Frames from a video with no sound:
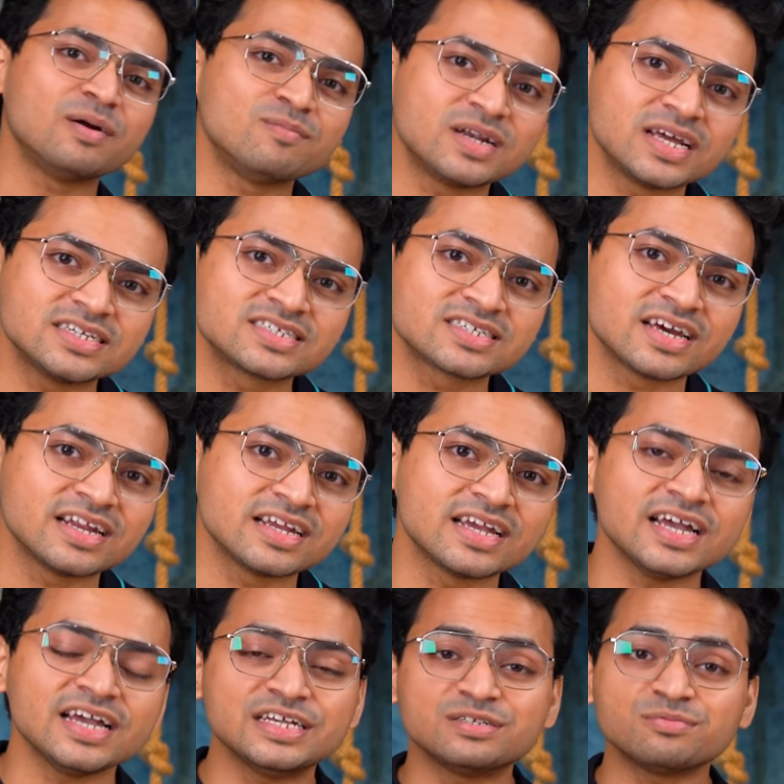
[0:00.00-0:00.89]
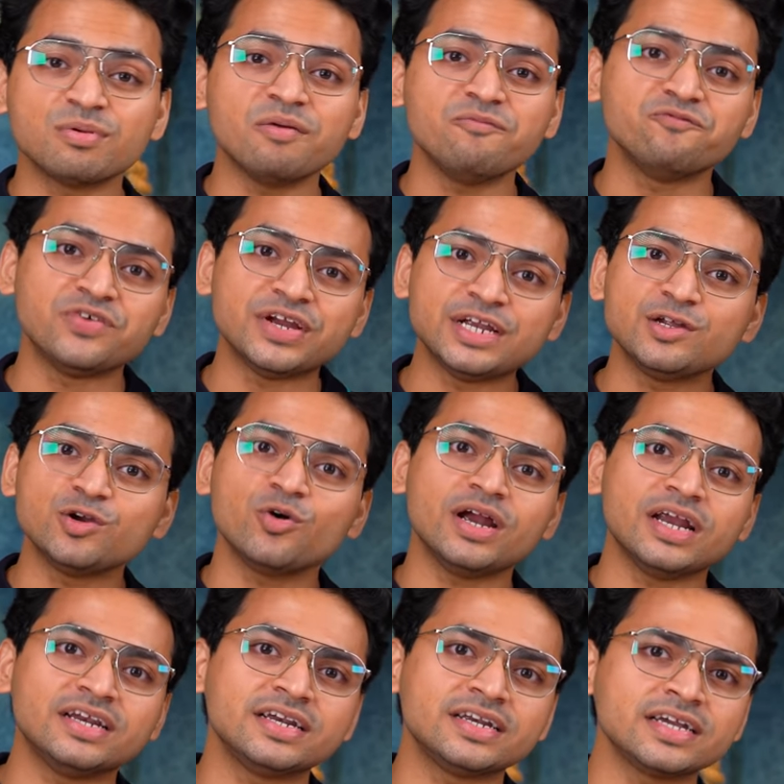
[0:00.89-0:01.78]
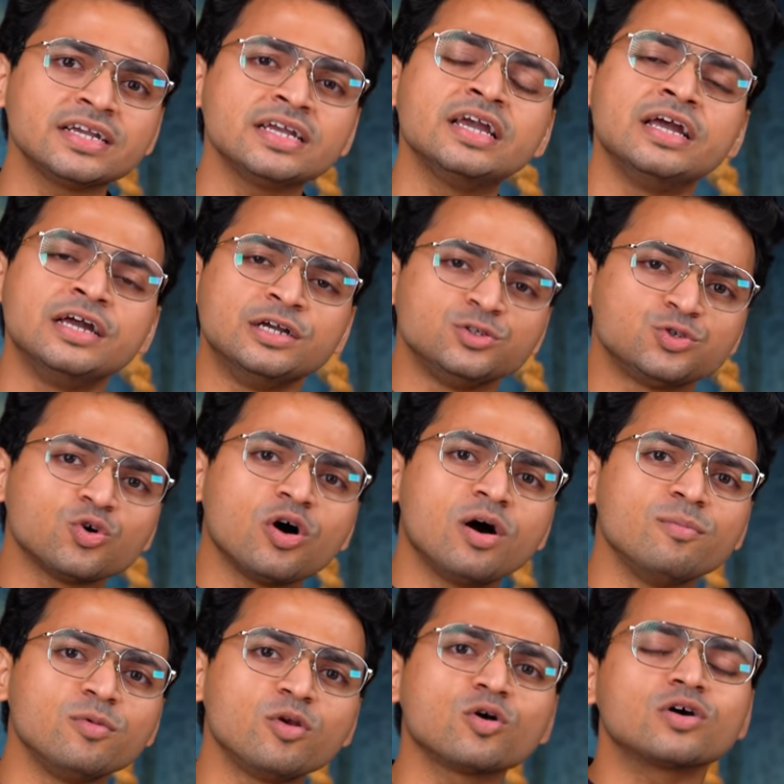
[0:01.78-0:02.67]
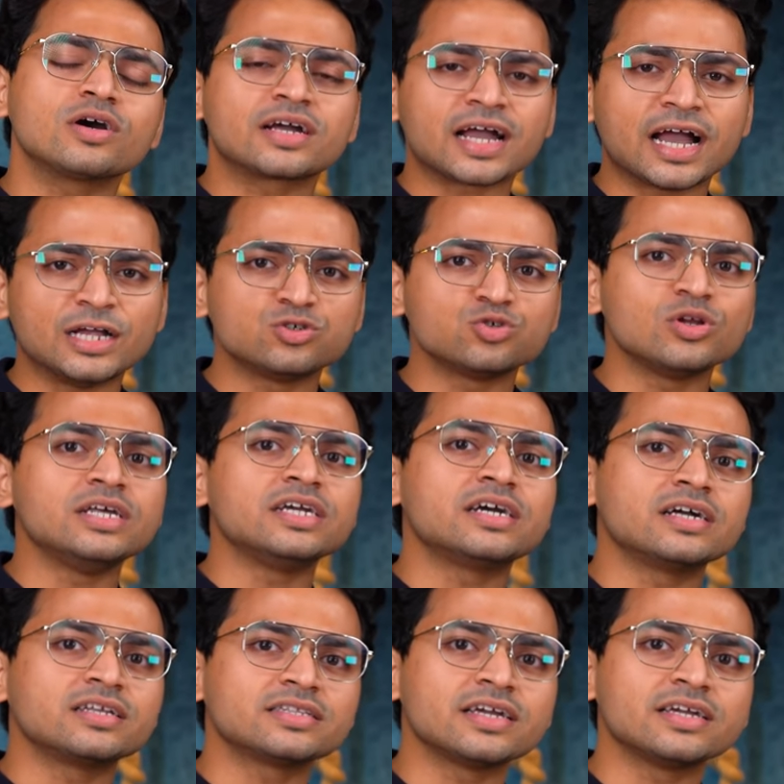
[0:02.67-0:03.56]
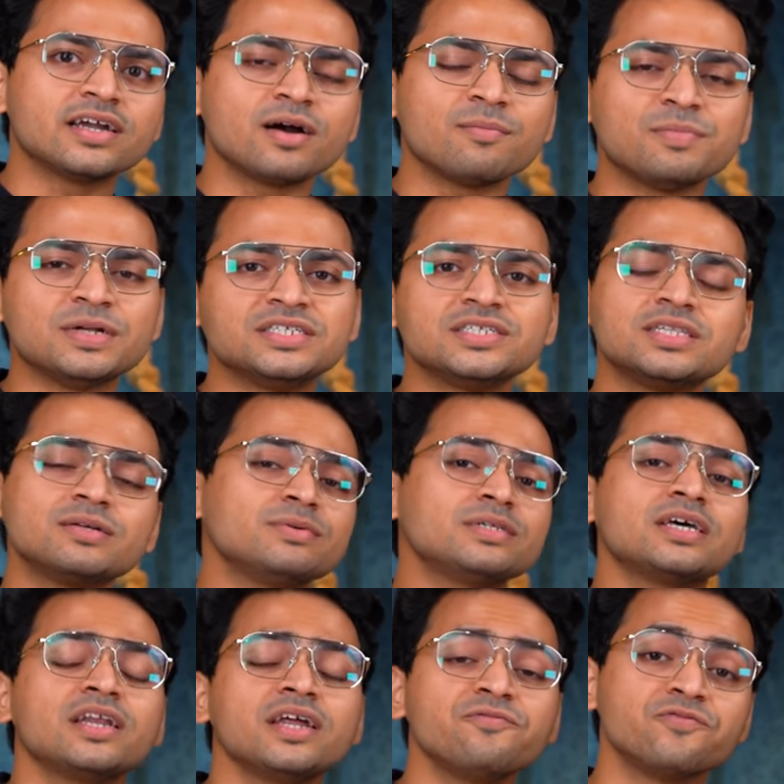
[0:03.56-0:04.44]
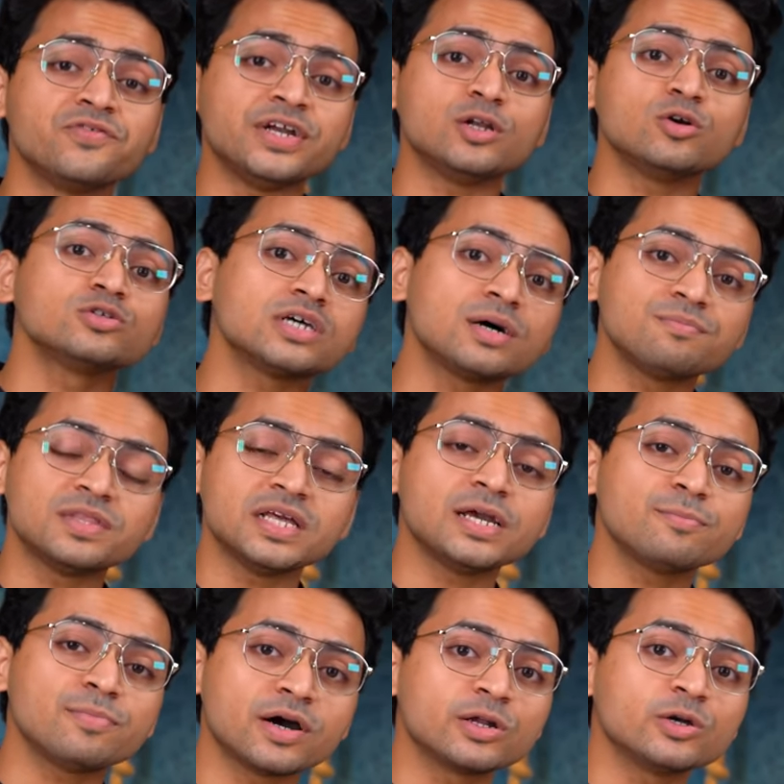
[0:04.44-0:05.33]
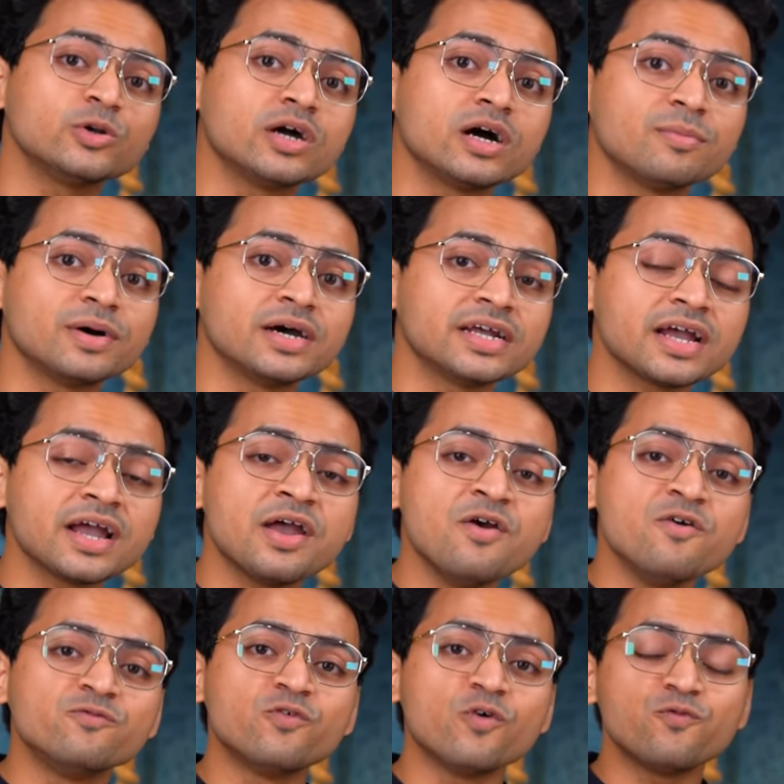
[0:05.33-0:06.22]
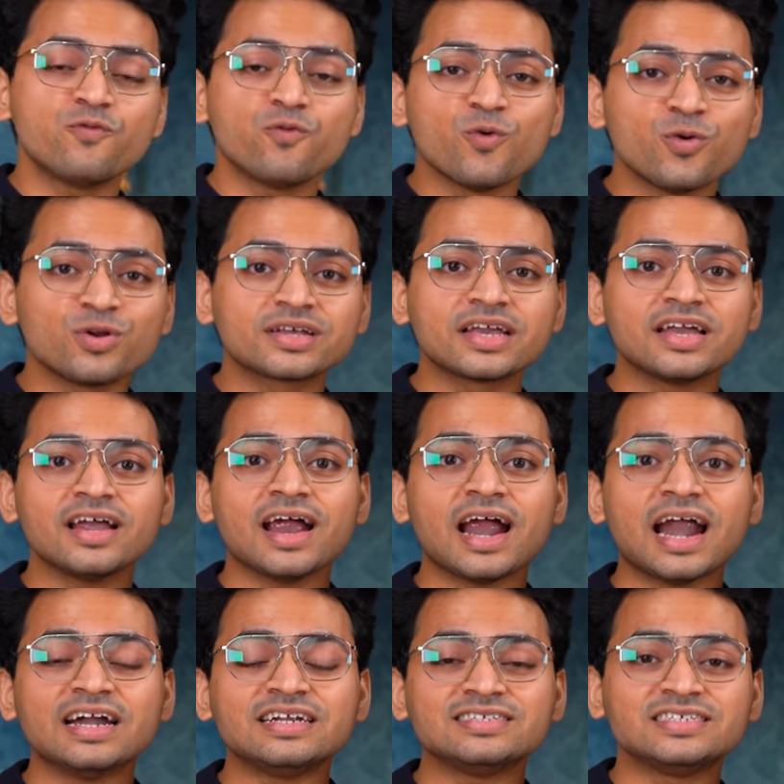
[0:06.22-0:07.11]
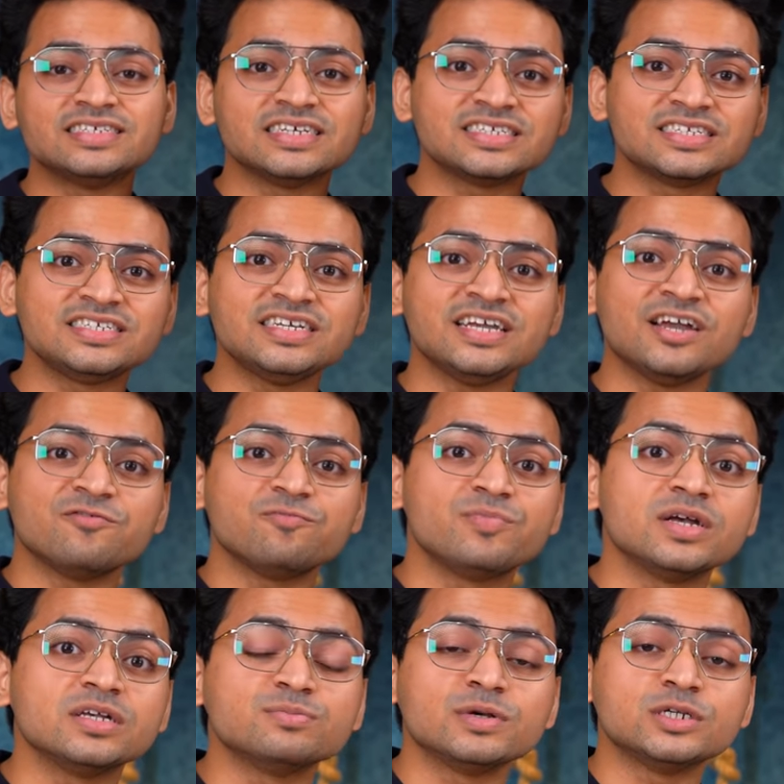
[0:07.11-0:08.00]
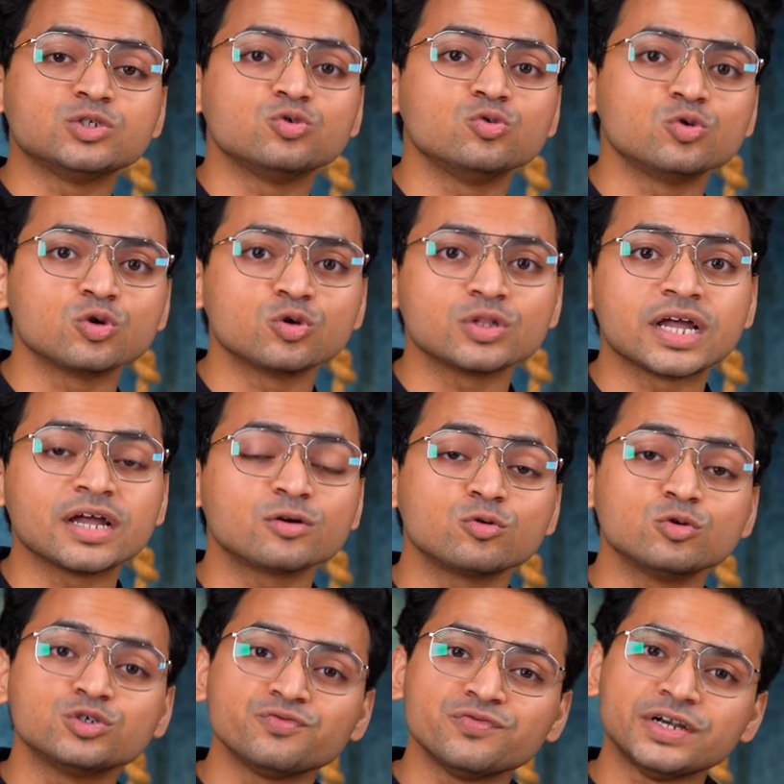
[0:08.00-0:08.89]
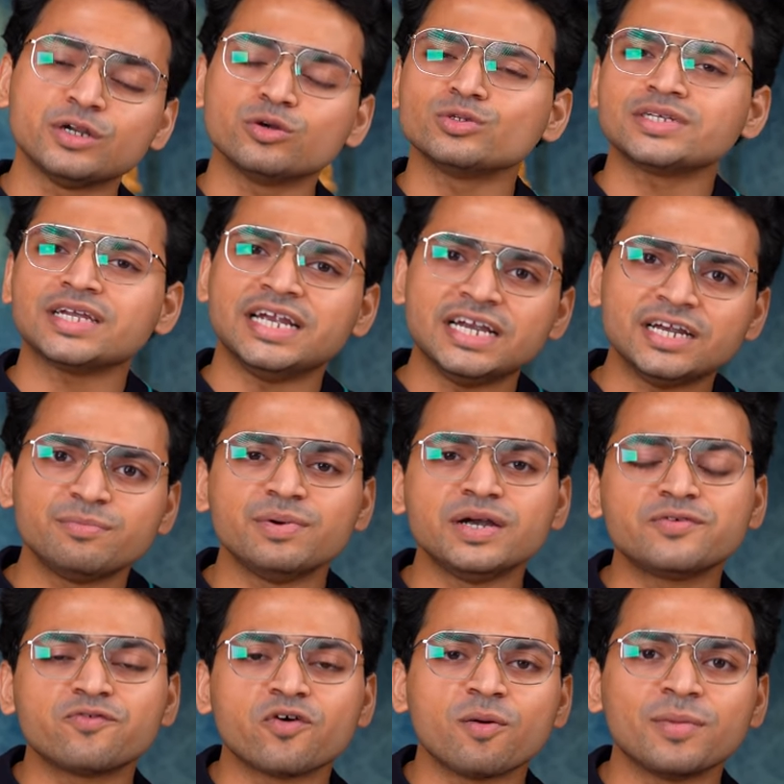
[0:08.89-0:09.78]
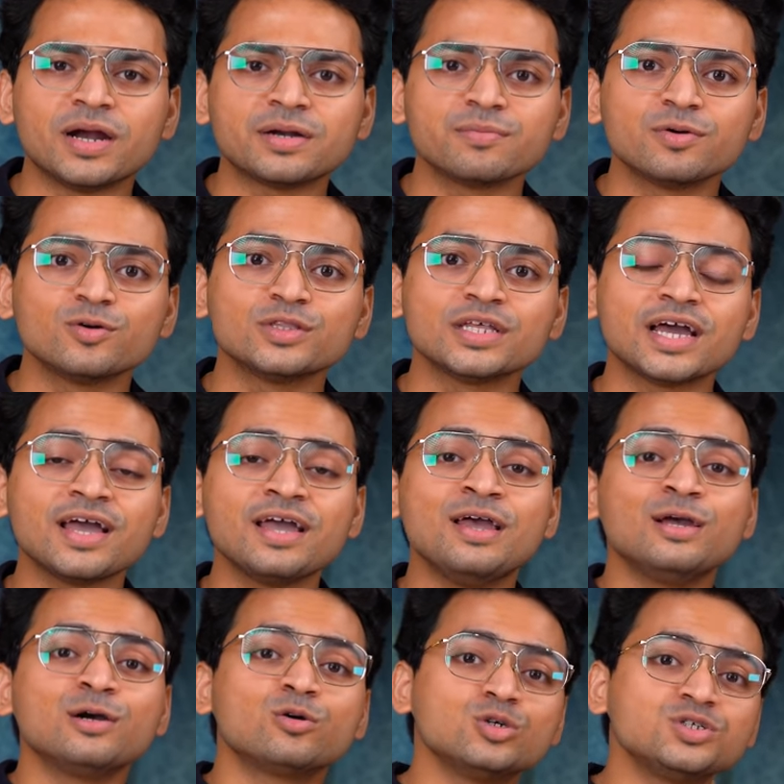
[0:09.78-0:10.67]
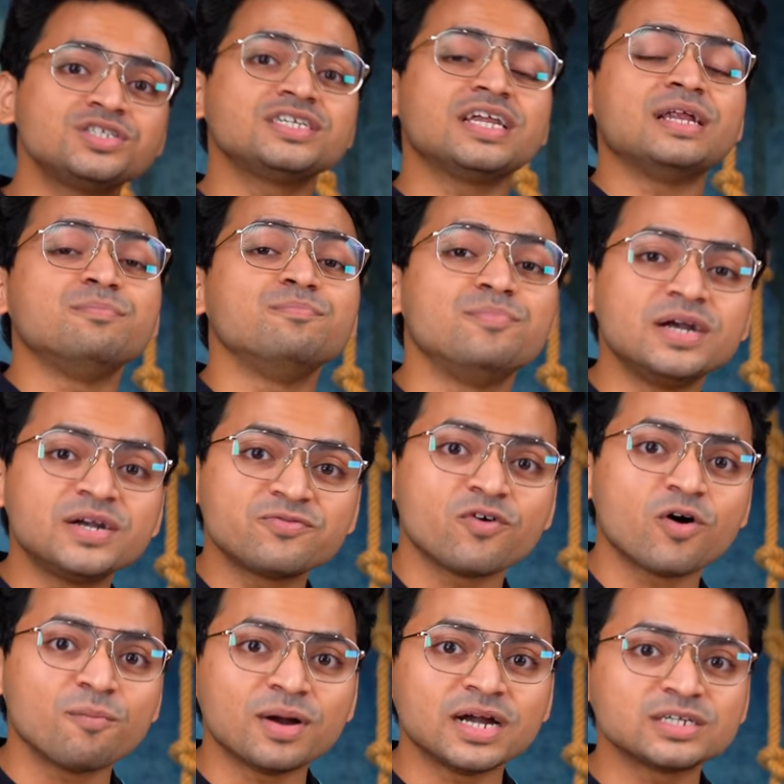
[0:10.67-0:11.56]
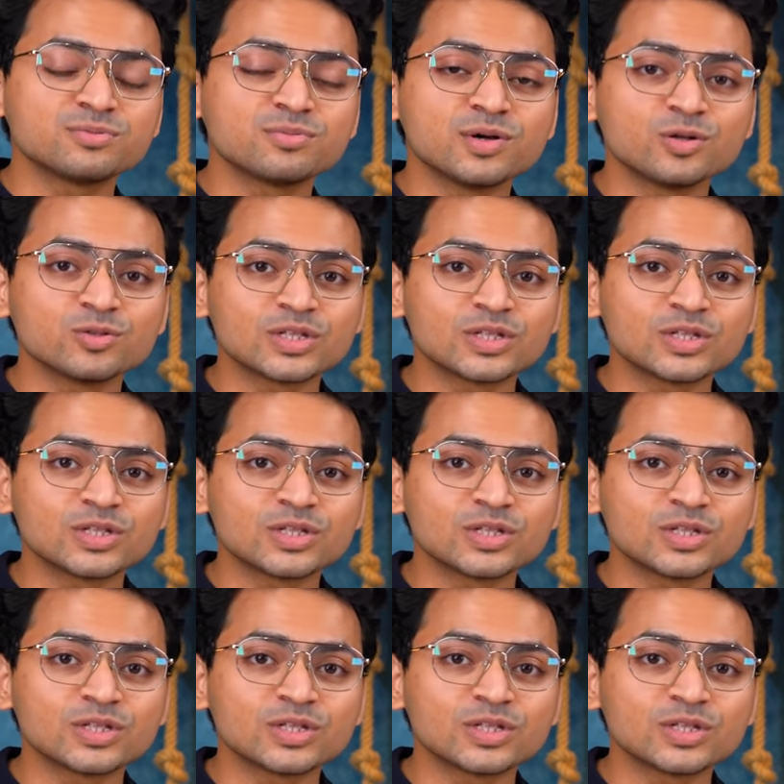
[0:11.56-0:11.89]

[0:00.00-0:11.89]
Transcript: पे हम टेस्ट करेंगे इसमें वीडियो एडिटिंग जो हम लोग कैजुअली करते हैं यहाँ पे जितने भी सारे वीडियोज आप देख पा रहे हो ना हमारे वो फोर के एट सिक्सटी FPS में शूट होते हैं कुछ वीडियोज एट बिट फॉर्मेट में होते हैं कुछ टेन बिट फॉर्मेट्स में